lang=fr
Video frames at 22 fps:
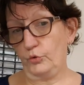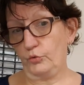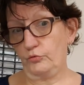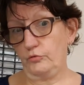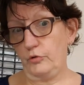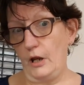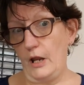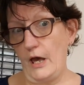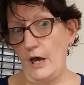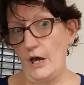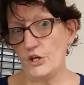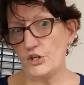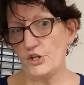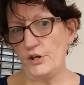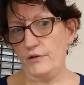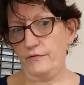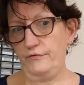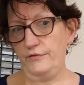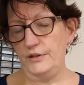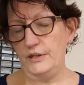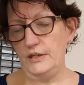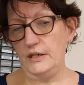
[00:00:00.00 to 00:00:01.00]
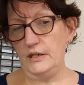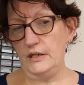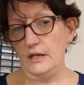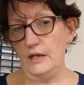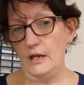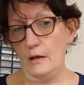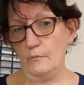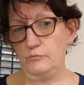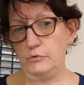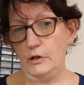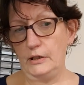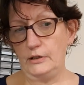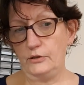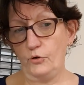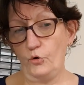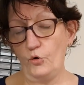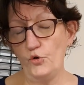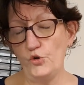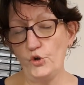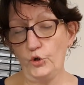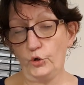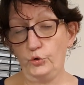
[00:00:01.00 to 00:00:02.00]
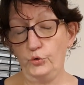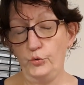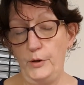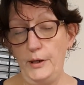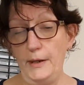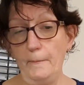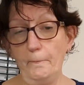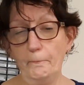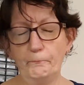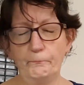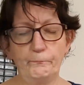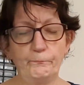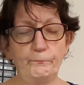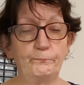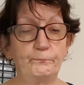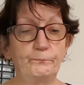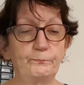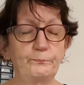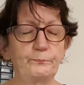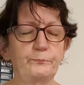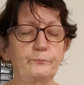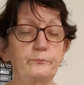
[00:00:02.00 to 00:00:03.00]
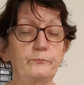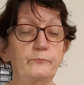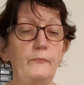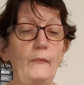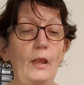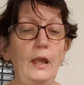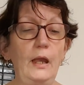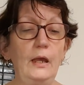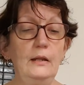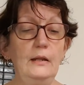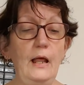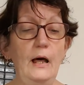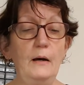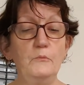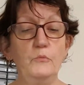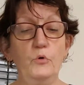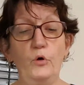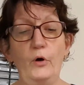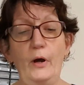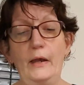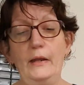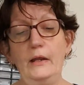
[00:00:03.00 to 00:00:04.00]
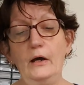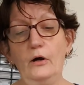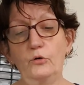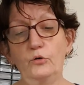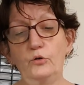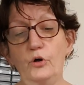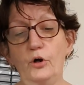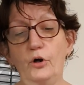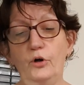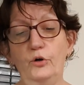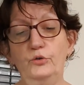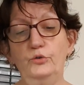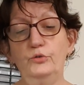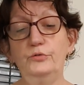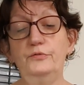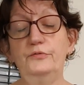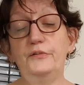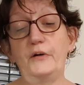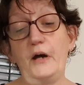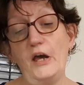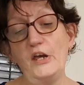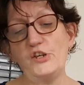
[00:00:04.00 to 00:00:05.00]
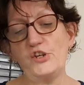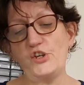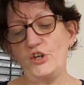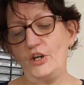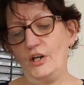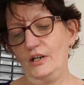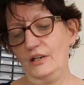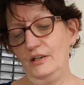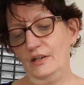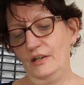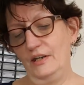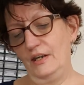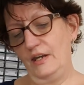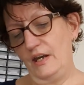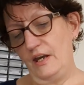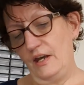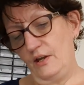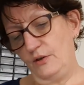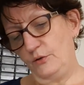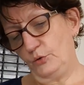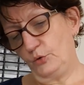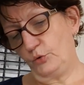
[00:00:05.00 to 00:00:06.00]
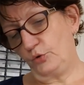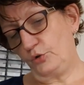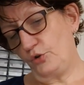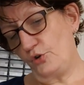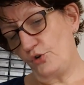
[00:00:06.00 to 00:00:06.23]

voilà, j'ai fini la boîte aujourd'hui. Là, bon, elle est encore euh, toute fraîche. Hein. donc